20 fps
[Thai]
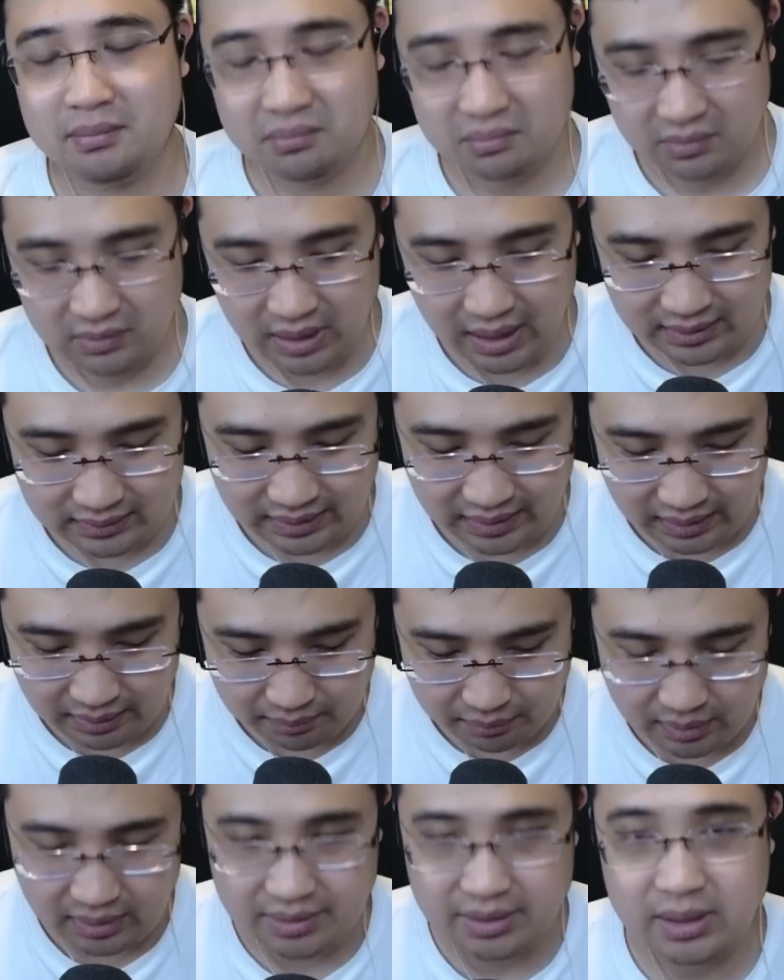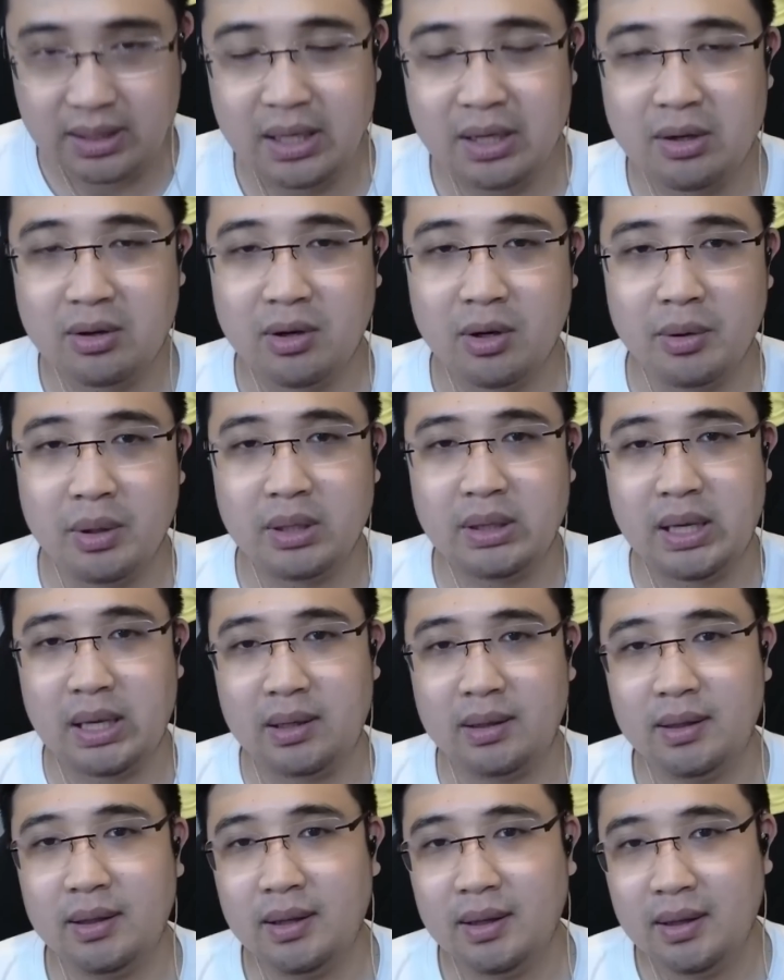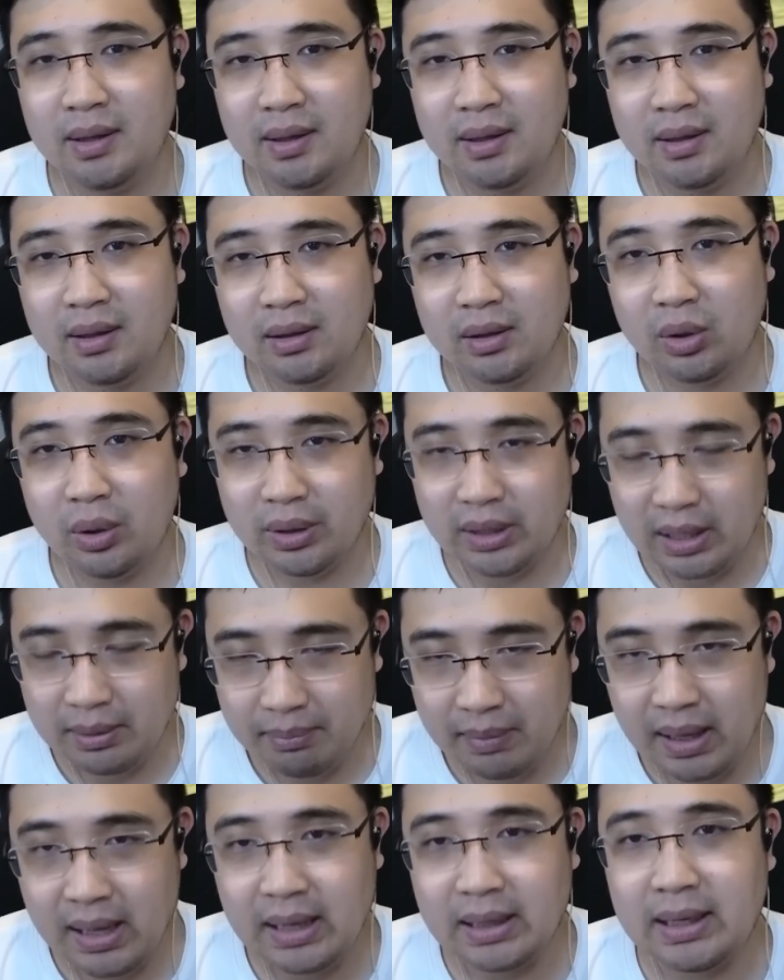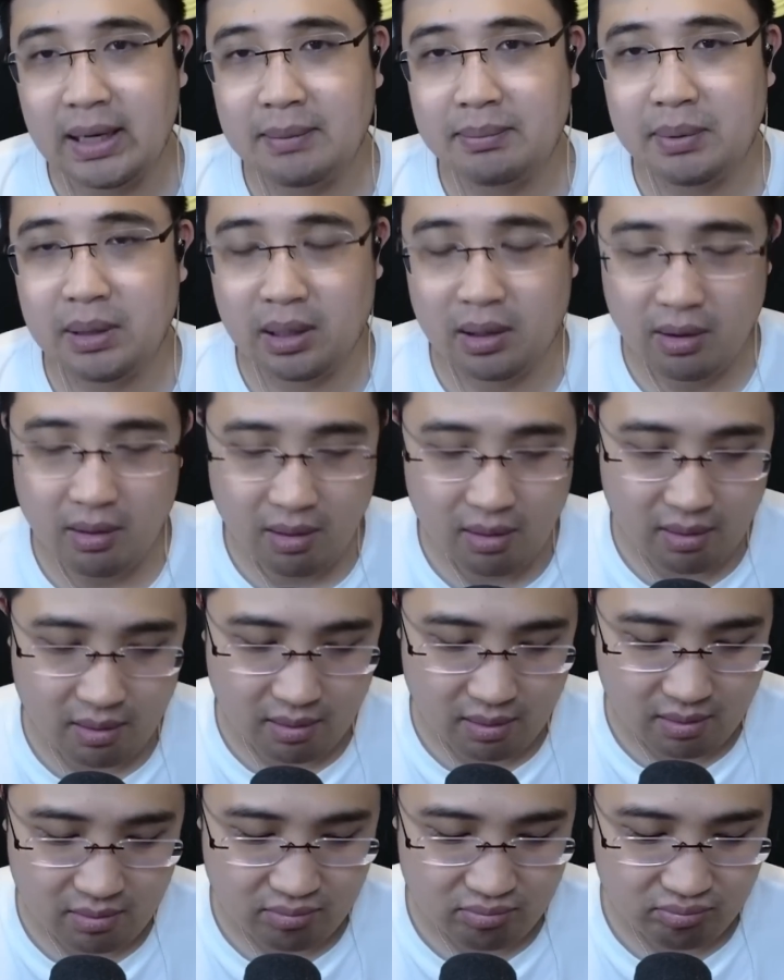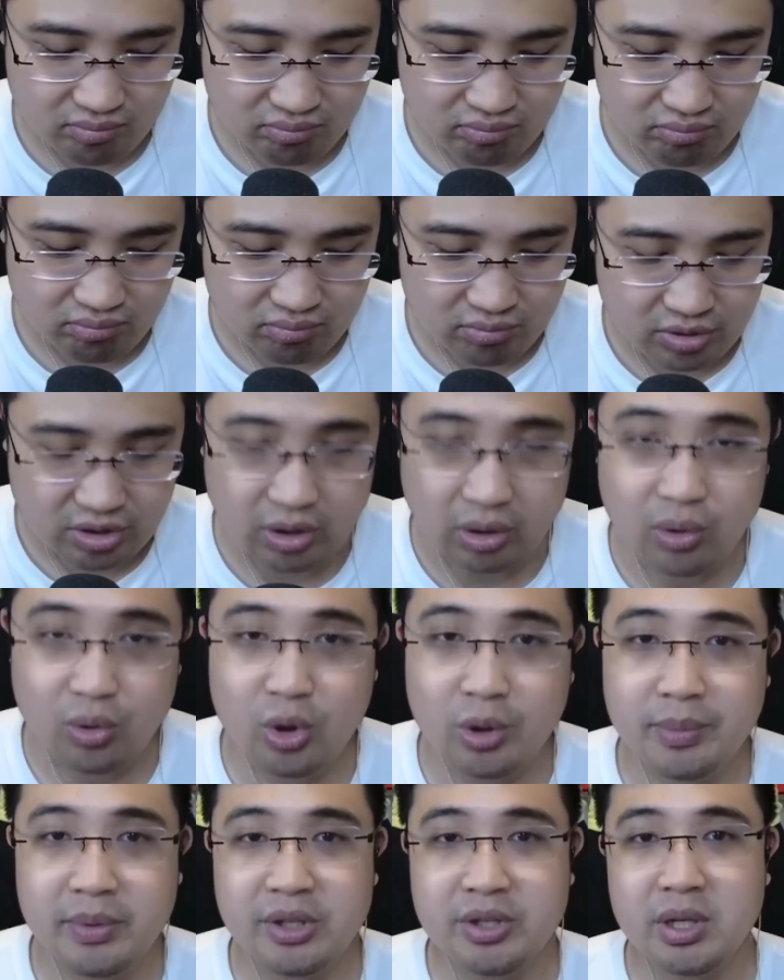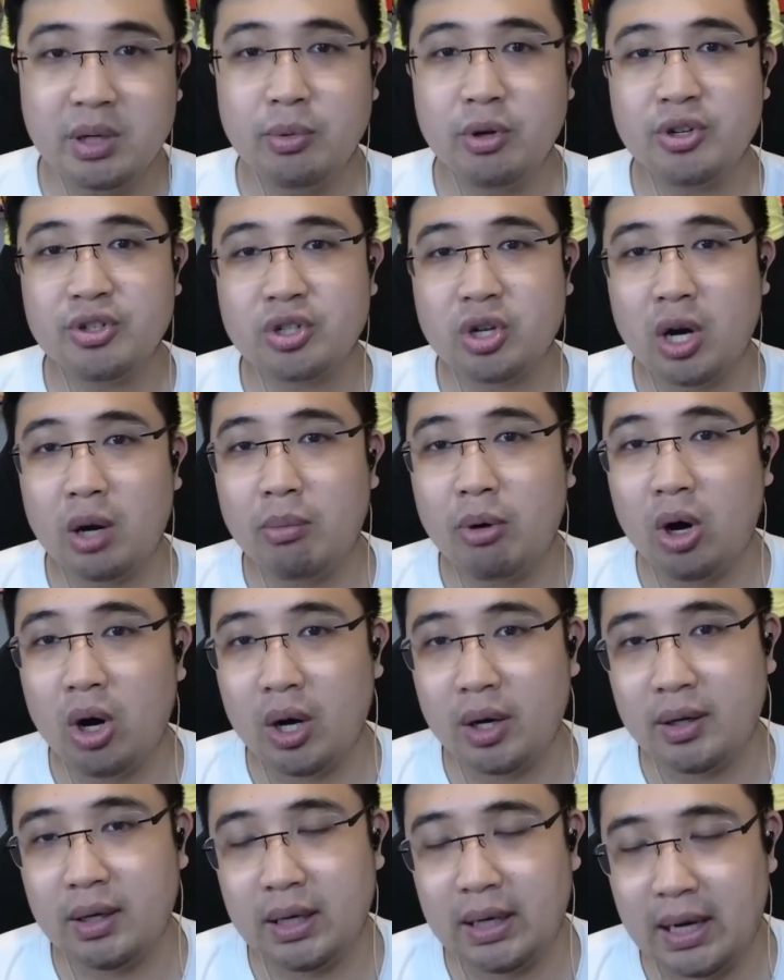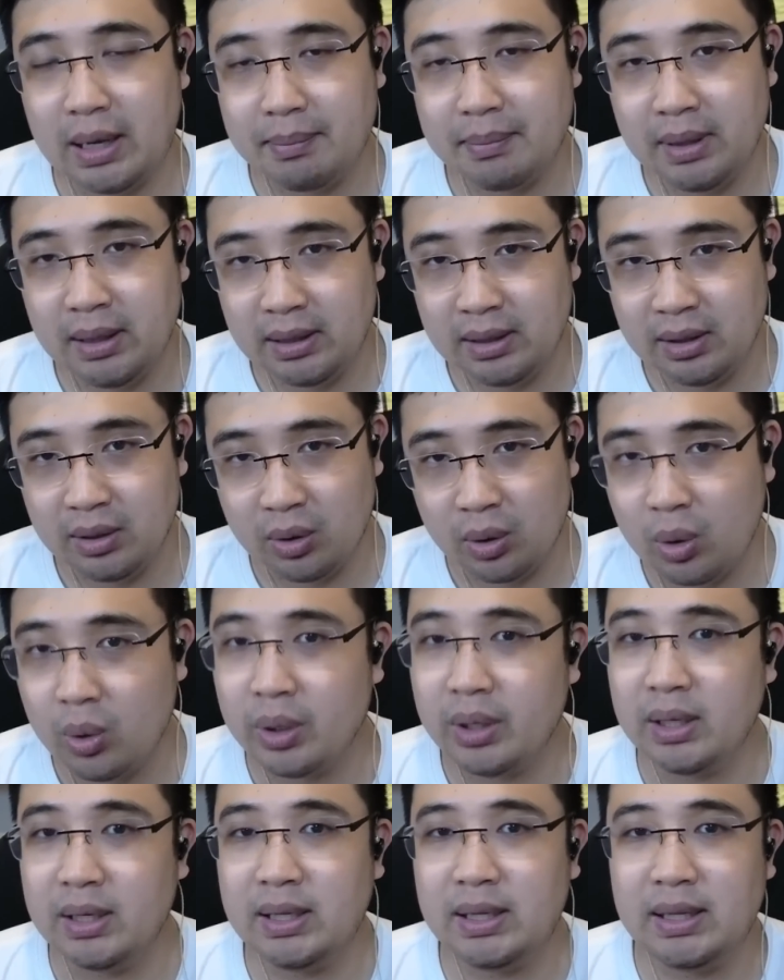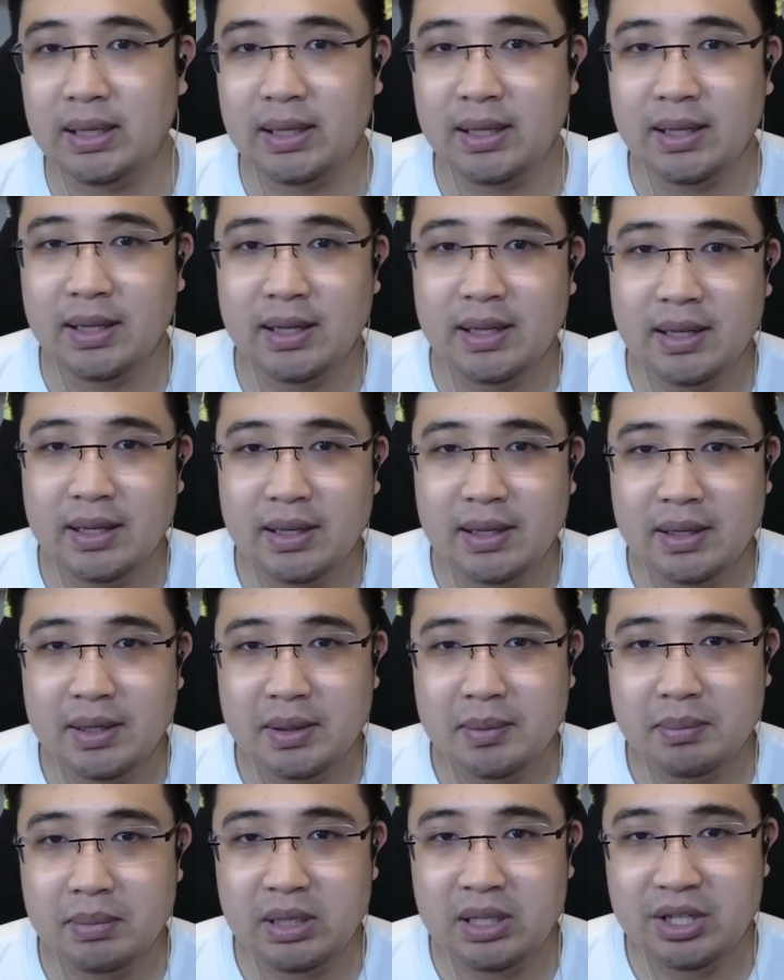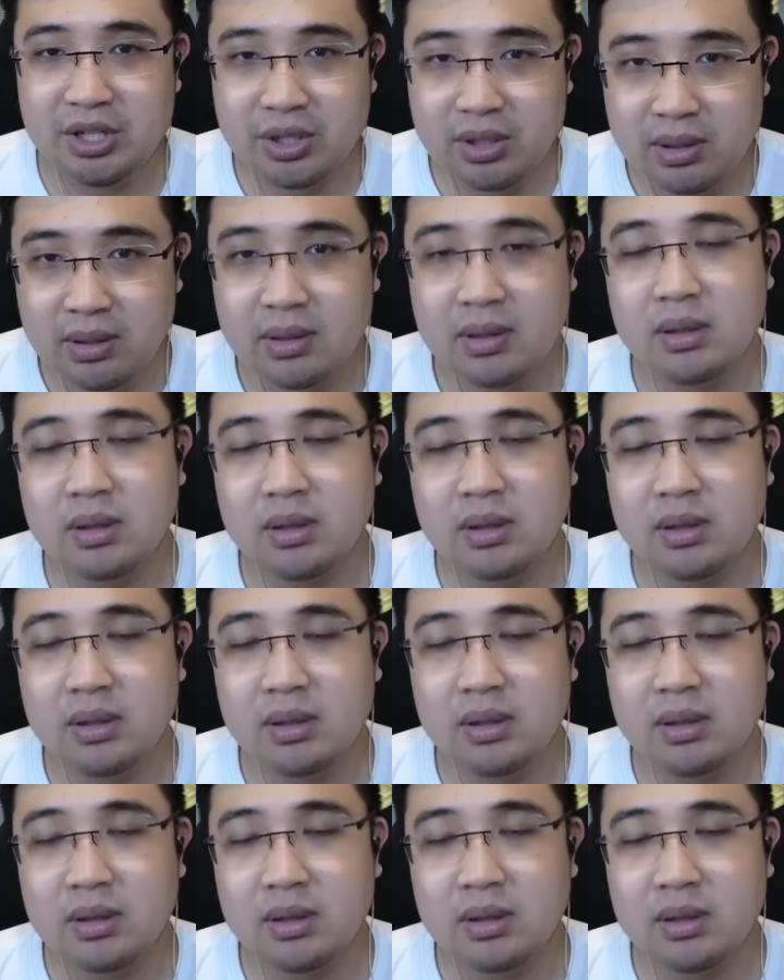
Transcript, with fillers: นักเตะบราซิเลียนของยูเต็ด โดดเด่นมากครับ แล้วก็ 2 คนมีชื่อบนสกอร์บอร์ดนะครับ อีก 1 คนนี่ มีชื่อ